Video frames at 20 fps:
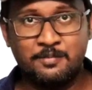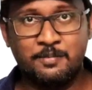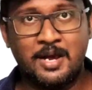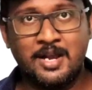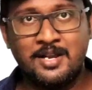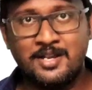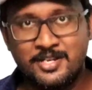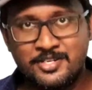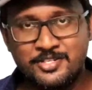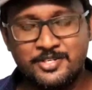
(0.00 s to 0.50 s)

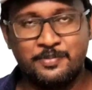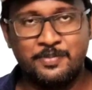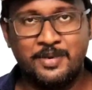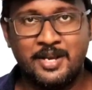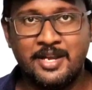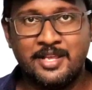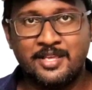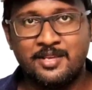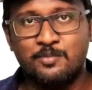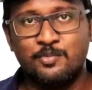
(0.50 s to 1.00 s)

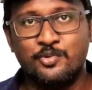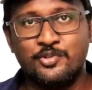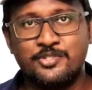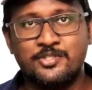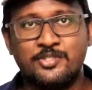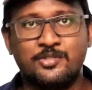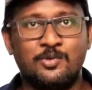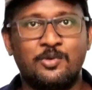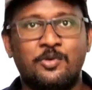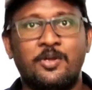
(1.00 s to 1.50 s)
பார்ட்னர்ஷிப்லேயே அடிக்க
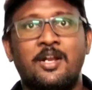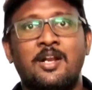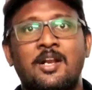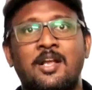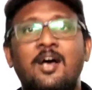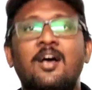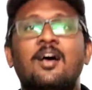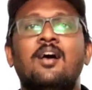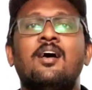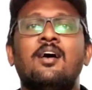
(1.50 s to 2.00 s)
முடிஞ்சது
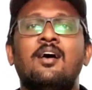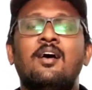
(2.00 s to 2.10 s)
ஓவராலாக